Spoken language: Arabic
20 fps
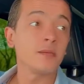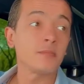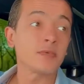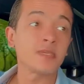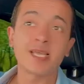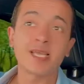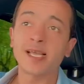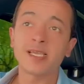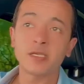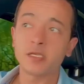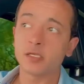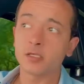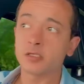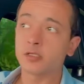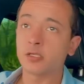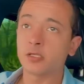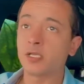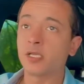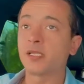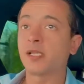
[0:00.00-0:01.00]
جاي
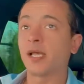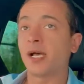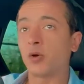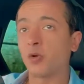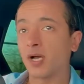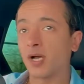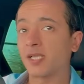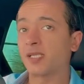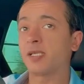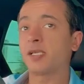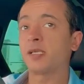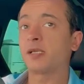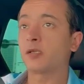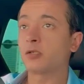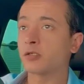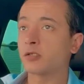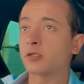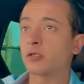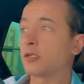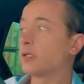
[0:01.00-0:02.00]
الصين او هتيجي
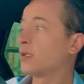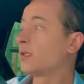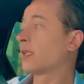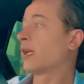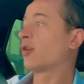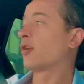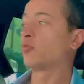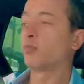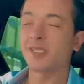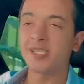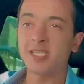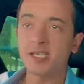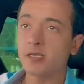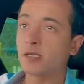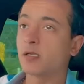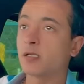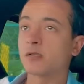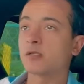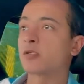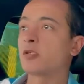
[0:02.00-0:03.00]
الصين او
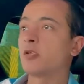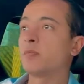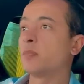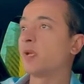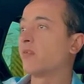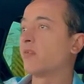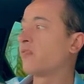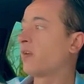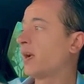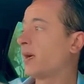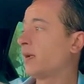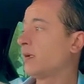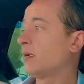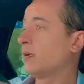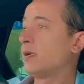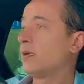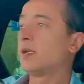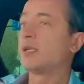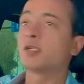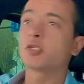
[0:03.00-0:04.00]
بتيجي الصين بالفعل
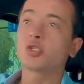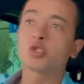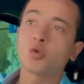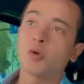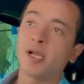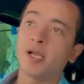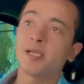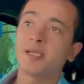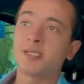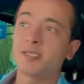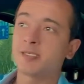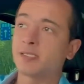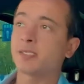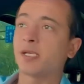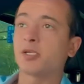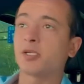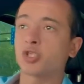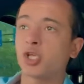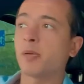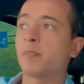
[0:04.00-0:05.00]
سواء
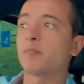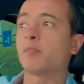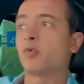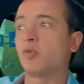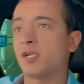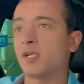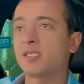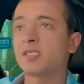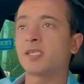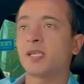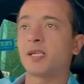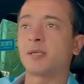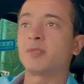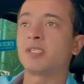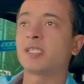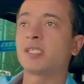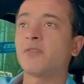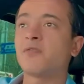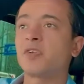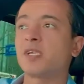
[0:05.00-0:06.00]
لسه شاب ولسه
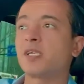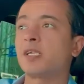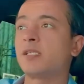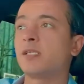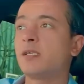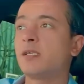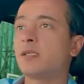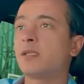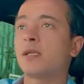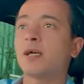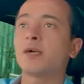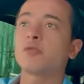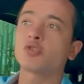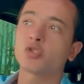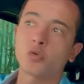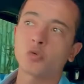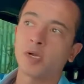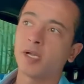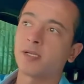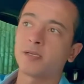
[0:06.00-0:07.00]
بتسافر جديد او
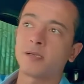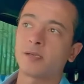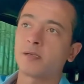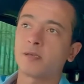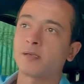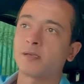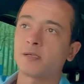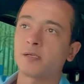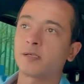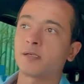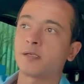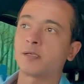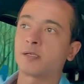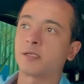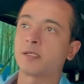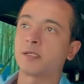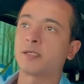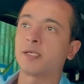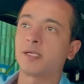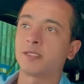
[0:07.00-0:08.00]
سواء
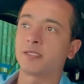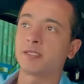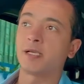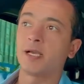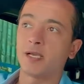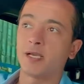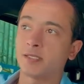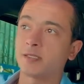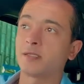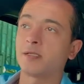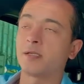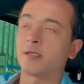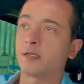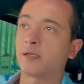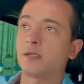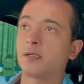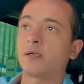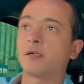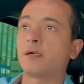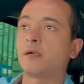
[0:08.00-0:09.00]
آه، يعني حد
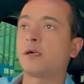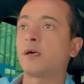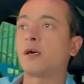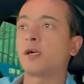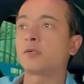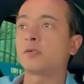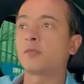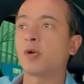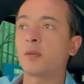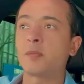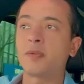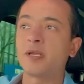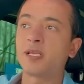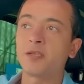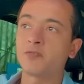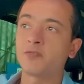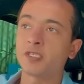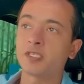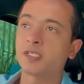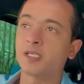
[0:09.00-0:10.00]
آه، اكبر
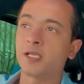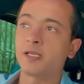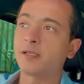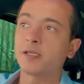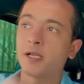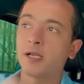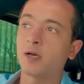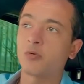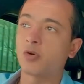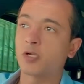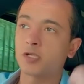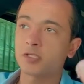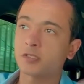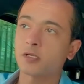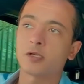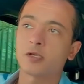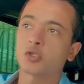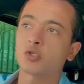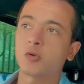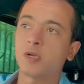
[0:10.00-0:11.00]
مني في السن او
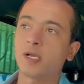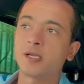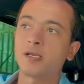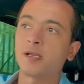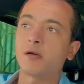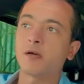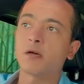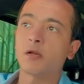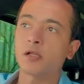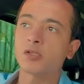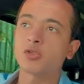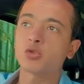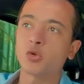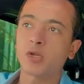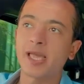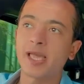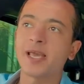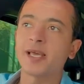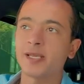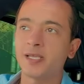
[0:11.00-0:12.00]
اصغر سواء لغرض
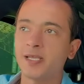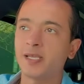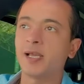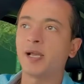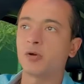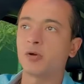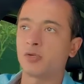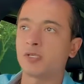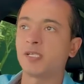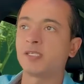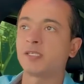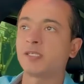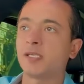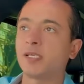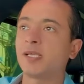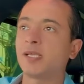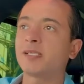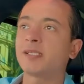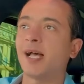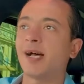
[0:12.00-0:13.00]
تجاري او يعني
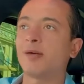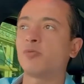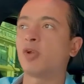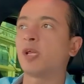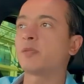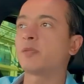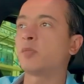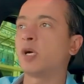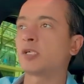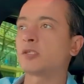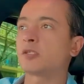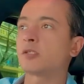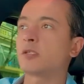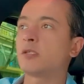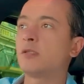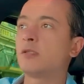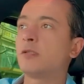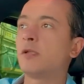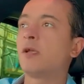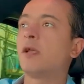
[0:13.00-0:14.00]
ليك تعاملات مع
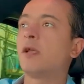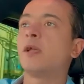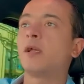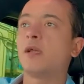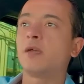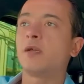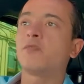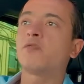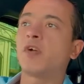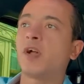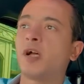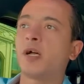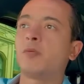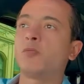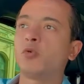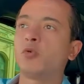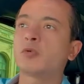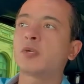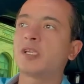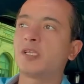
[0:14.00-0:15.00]
الصين
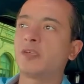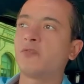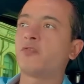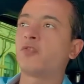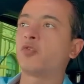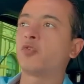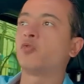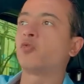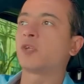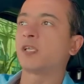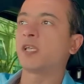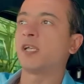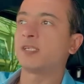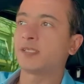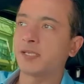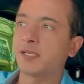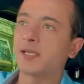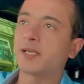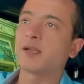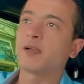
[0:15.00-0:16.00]
فممكن يفيدوك
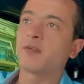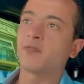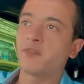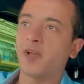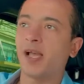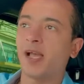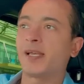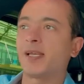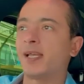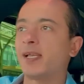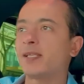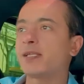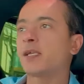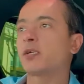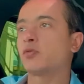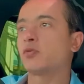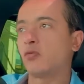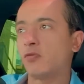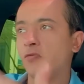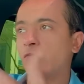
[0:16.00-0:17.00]
يعني هنا في
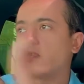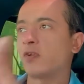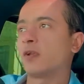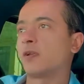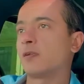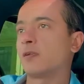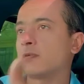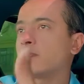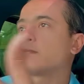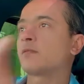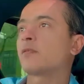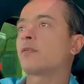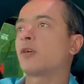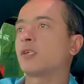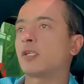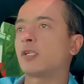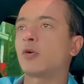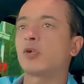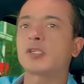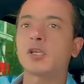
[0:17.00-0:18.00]
حياتك وفي
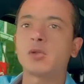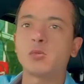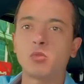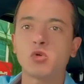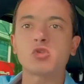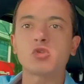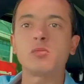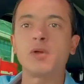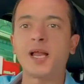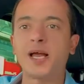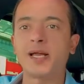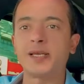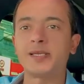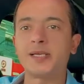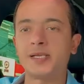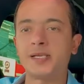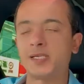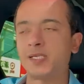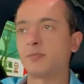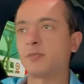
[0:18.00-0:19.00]
الخطوات المقبل
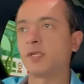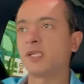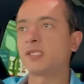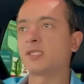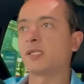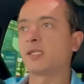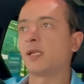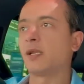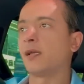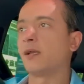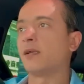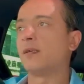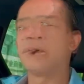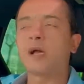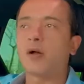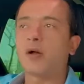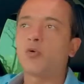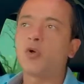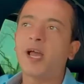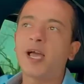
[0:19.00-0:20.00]
عليها يعني باذن الله.
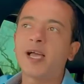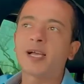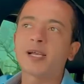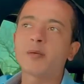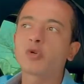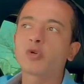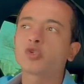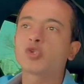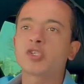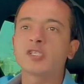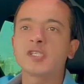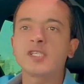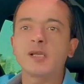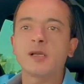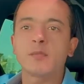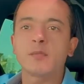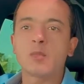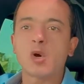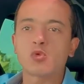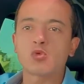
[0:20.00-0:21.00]
اول حاجه بخصوص
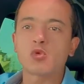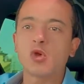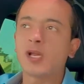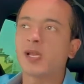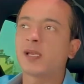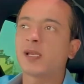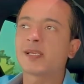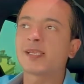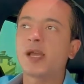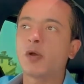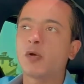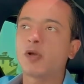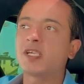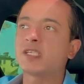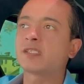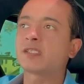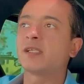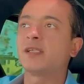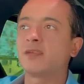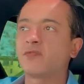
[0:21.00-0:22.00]
موضوع
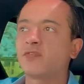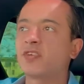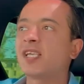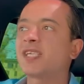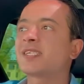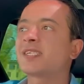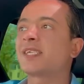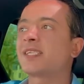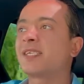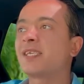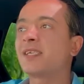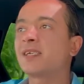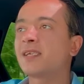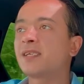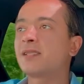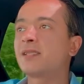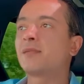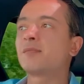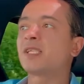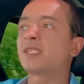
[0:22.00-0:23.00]
الجواز لان في ناس كتير
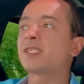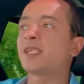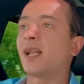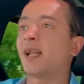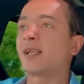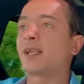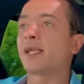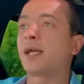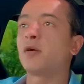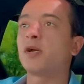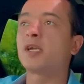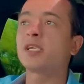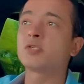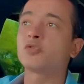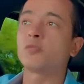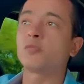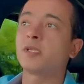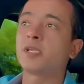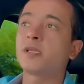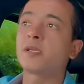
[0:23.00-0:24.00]
جدا تسال على
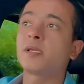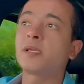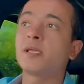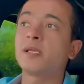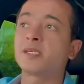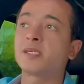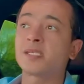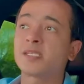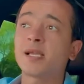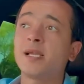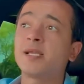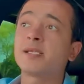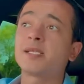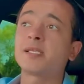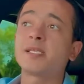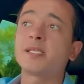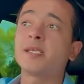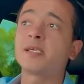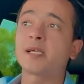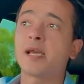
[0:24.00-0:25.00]
الجواز وبيجي رسائل
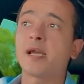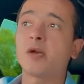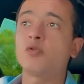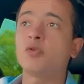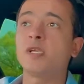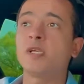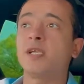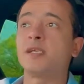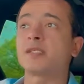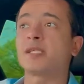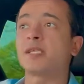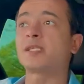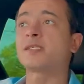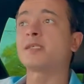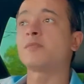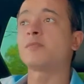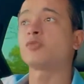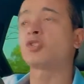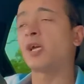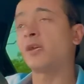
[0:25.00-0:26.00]
كتير قوي الناس
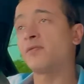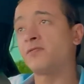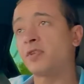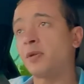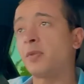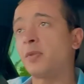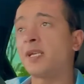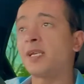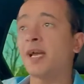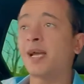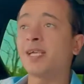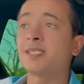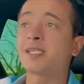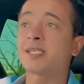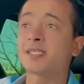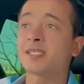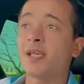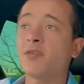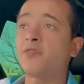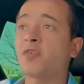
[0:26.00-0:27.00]
مش عارف طب انا عايز
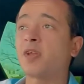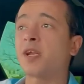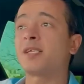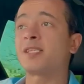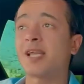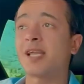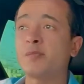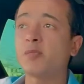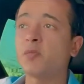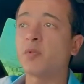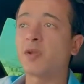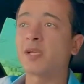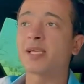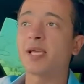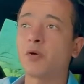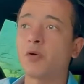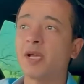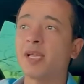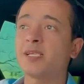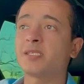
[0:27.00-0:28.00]
اسافر اتمم
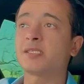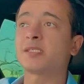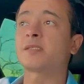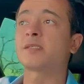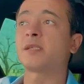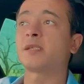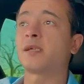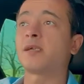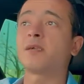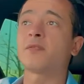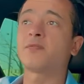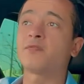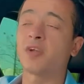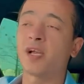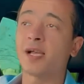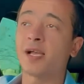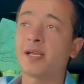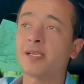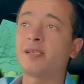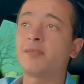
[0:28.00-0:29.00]
الجواز
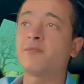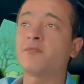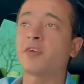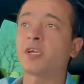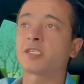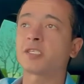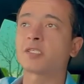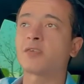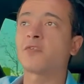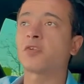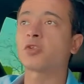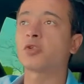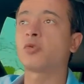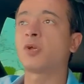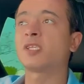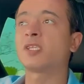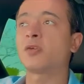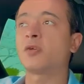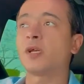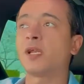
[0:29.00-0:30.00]
فهل ينفع السفر
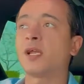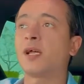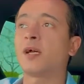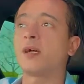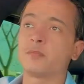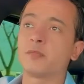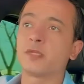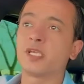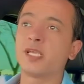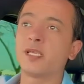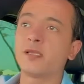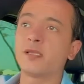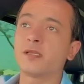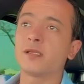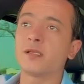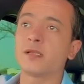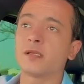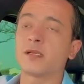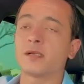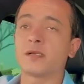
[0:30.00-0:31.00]
دلوقتي ولا لا؟
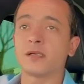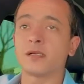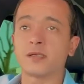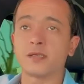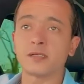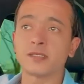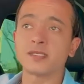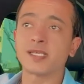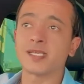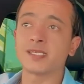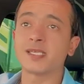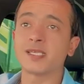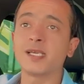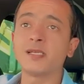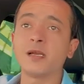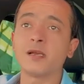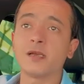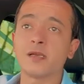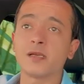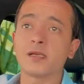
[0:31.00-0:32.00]
منين آه،
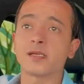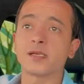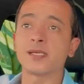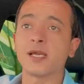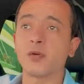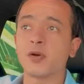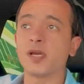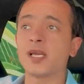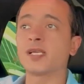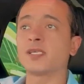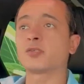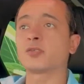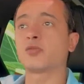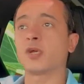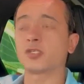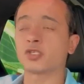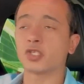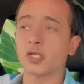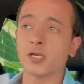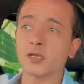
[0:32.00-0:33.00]
تسجيل الجواز
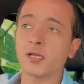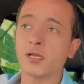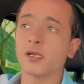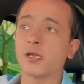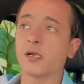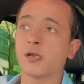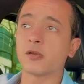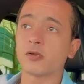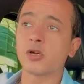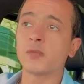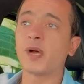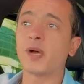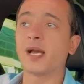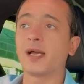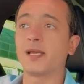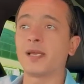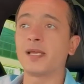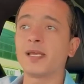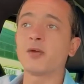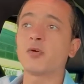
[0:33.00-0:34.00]
وعشان اطلع اقامه
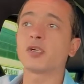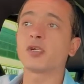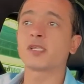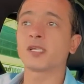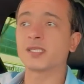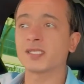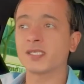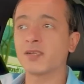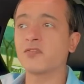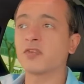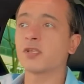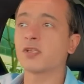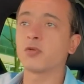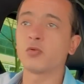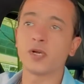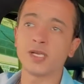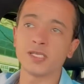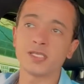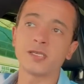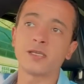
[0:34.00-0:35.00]
عائليه واقدر اسافر
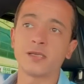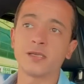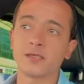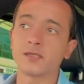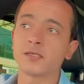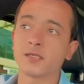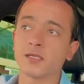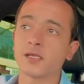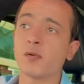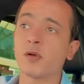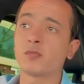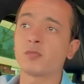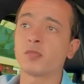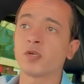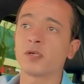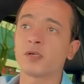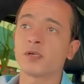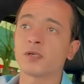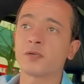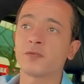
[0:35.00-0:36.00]
دلوقتي لان طبعا
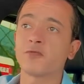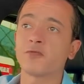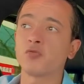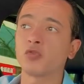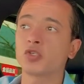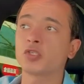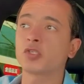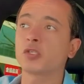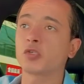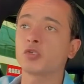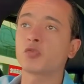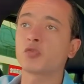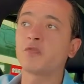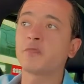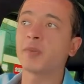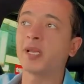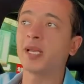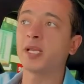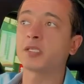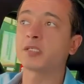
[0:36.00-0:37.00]
في وسط
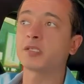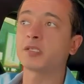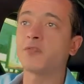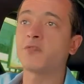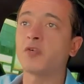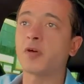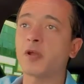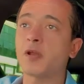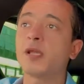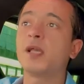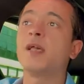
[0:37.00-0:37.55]
ظروف منع السفر